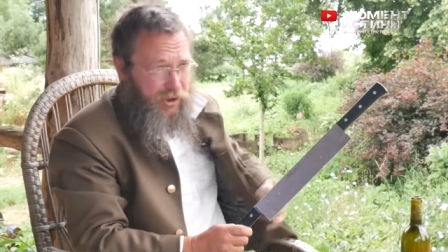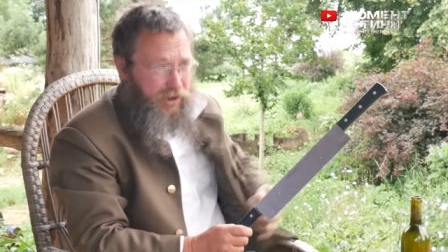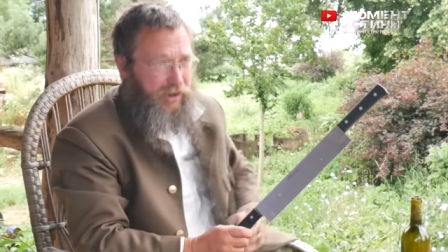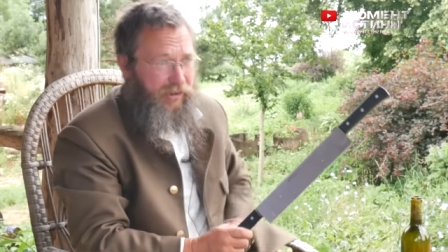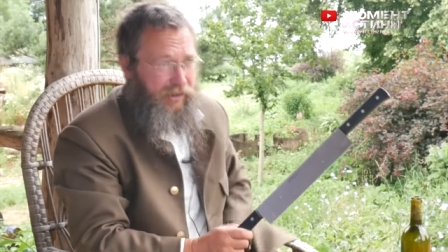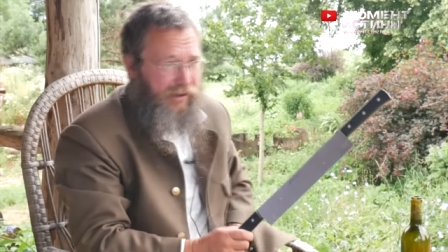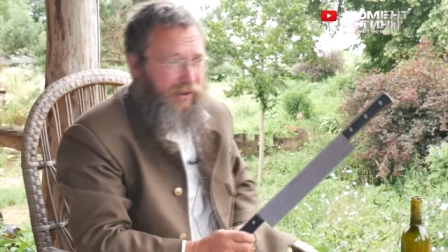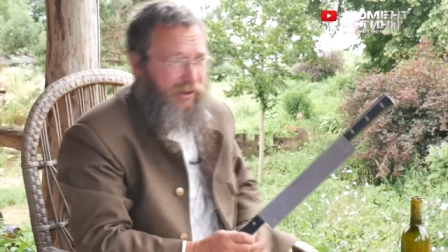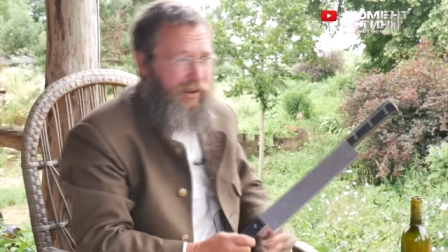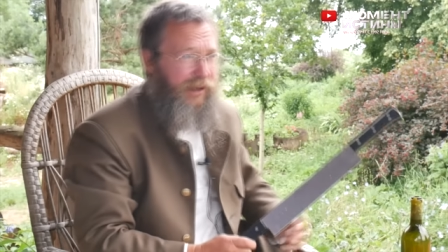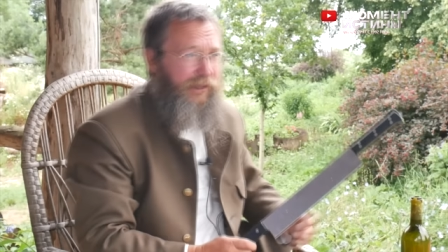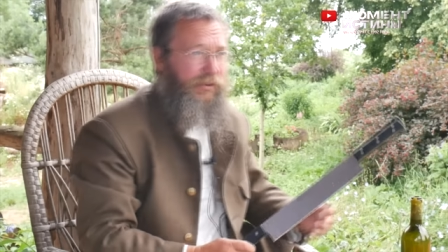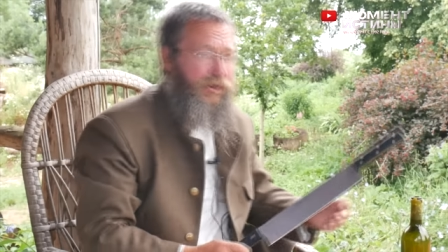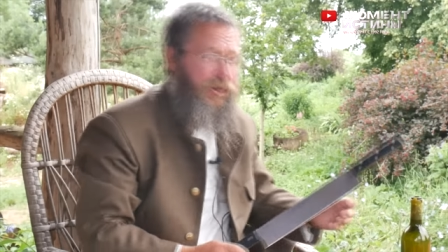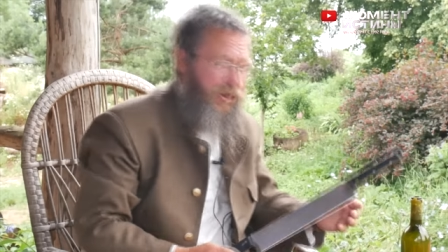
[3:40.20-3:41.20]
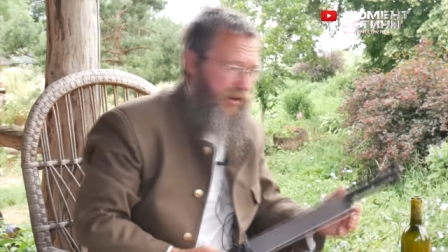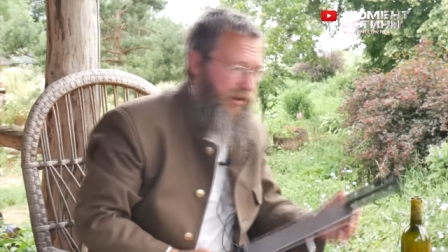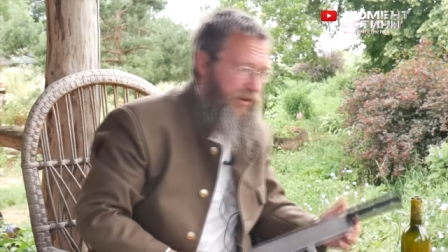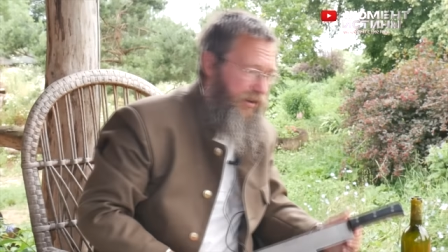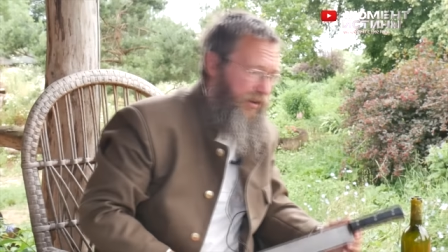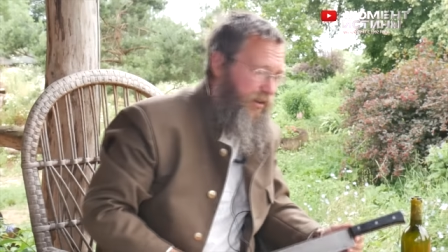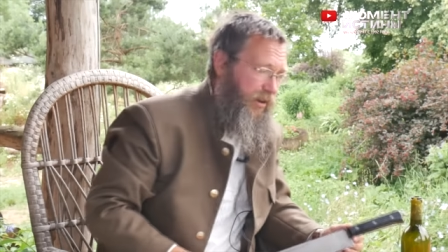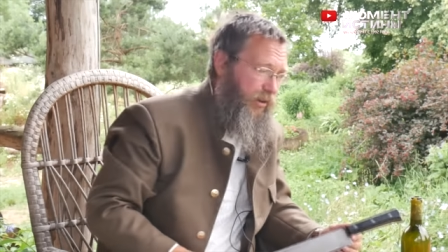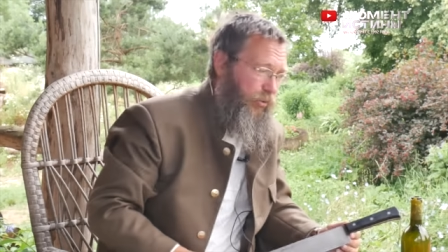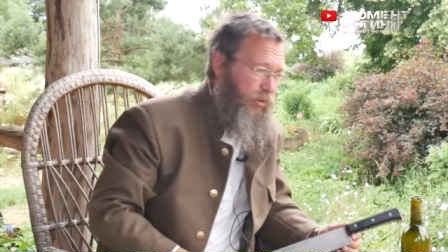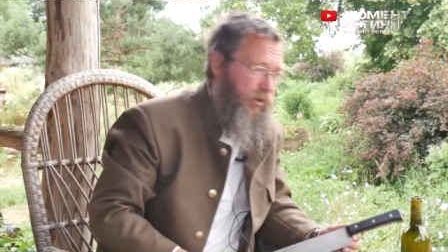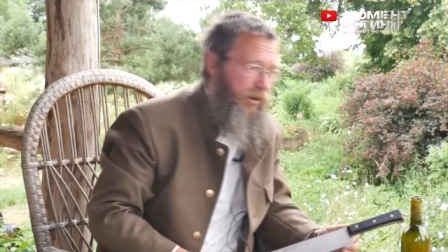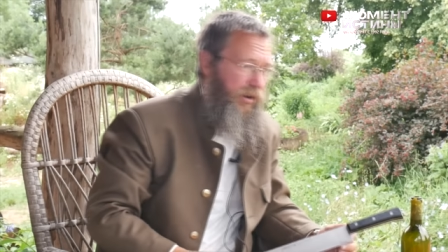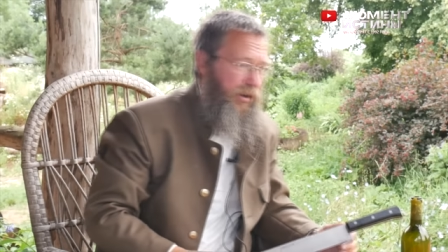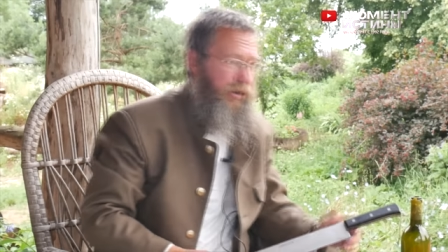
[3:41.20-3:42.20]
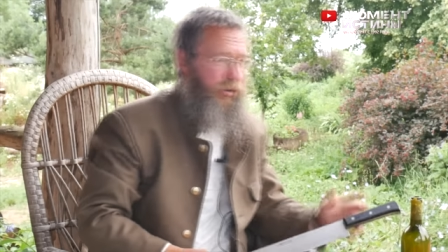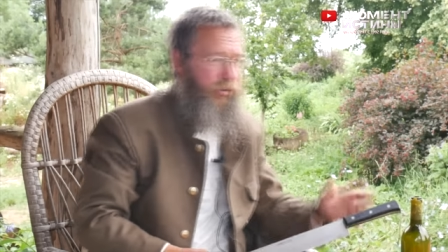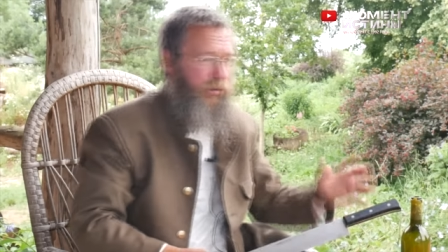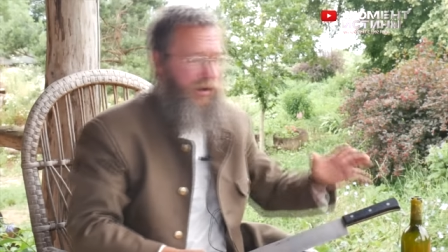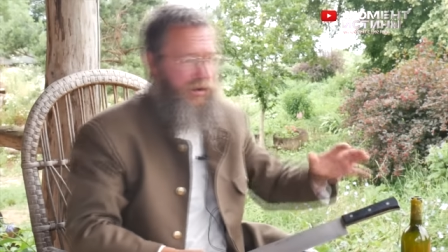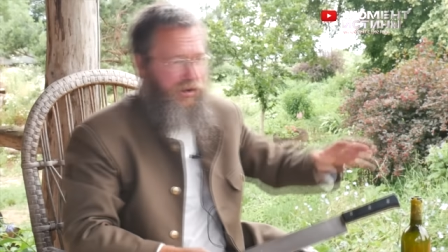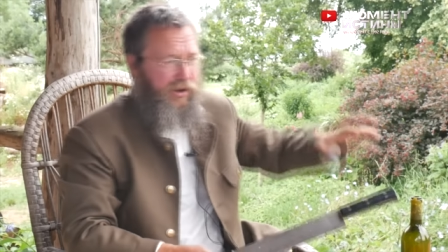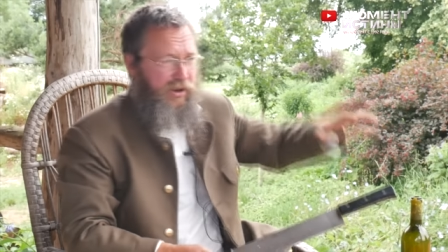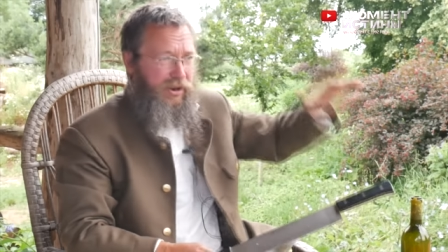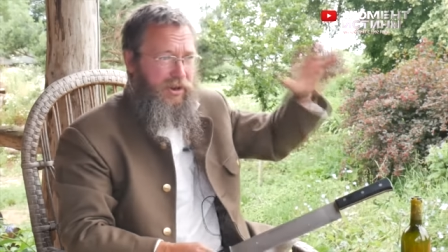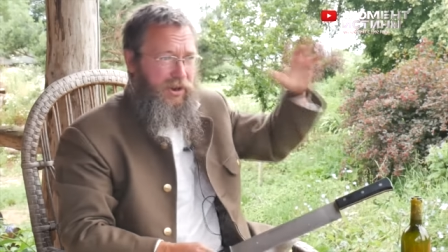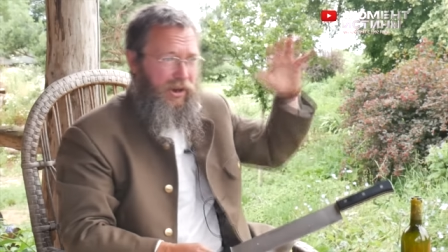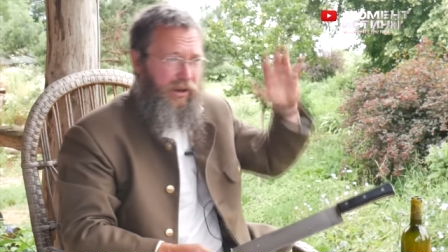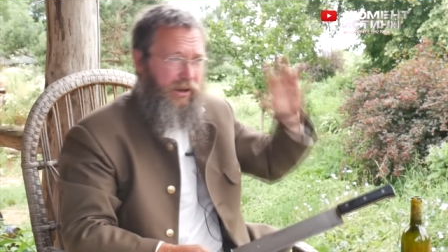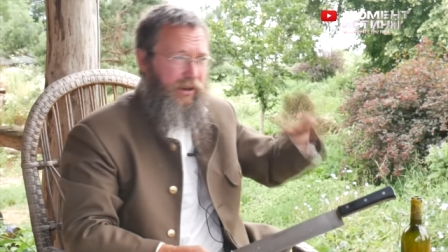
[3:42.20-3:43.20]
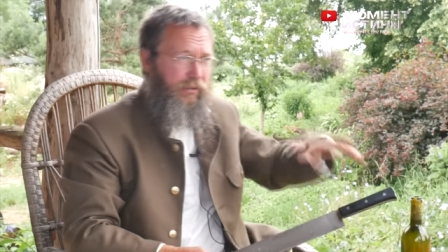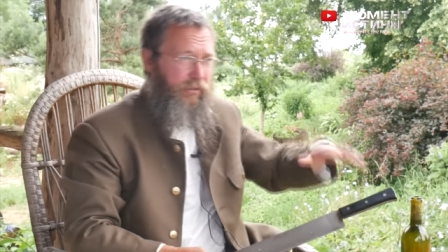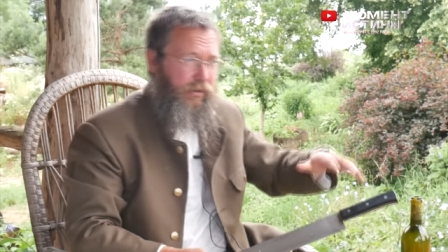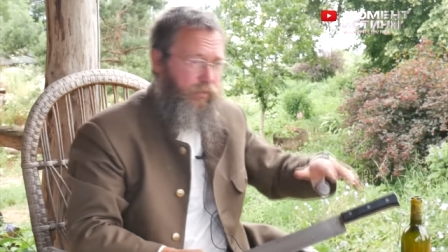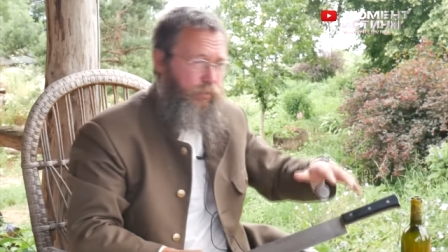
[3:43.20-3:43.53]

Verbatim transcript: сын, да, это главный да, сыродел, да, который делает его. у нас сыры, закладывает